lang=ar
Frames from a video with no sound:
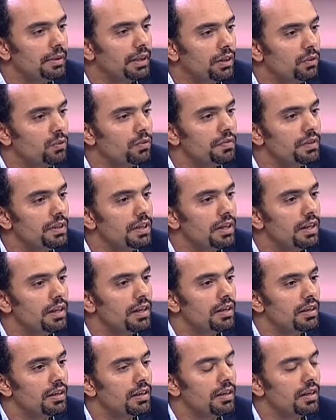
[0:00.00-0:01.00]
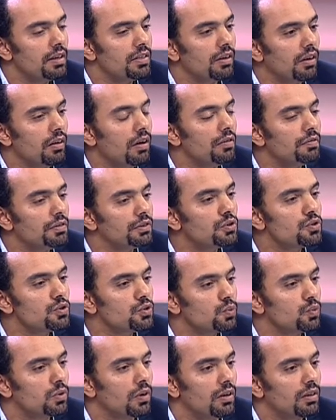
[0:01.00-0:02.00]
بيتكلموا فيها ثقافه
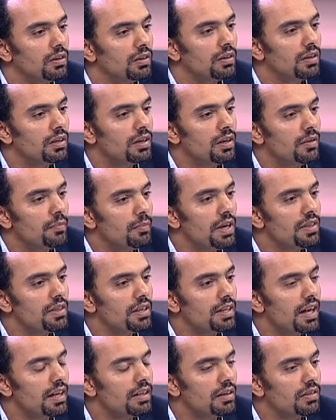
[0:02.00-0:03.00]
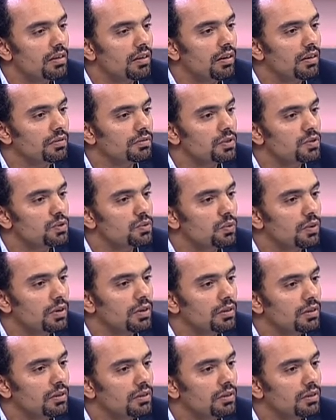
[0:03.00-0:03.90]
الصوره ماذا تعني ثقافه الصوره